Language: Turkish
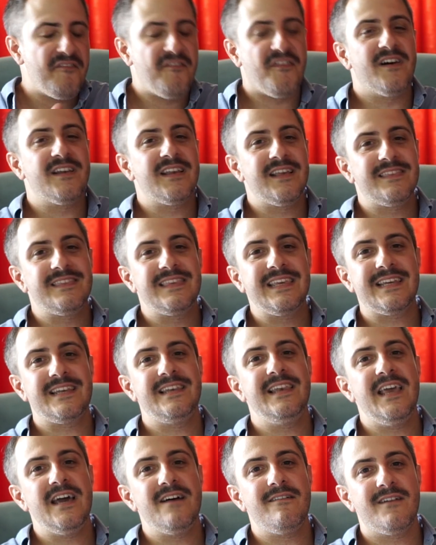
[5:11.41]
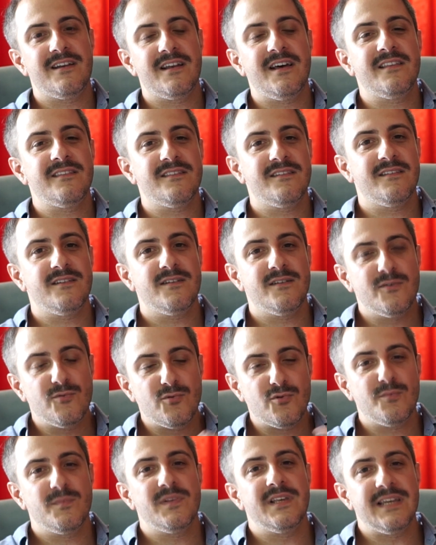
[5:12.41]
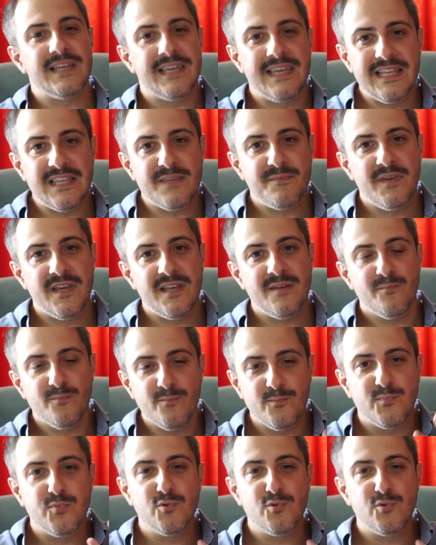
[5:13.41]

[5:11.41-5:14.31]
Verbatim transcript: fanatikliğe varan e, durumlara gitmeyin.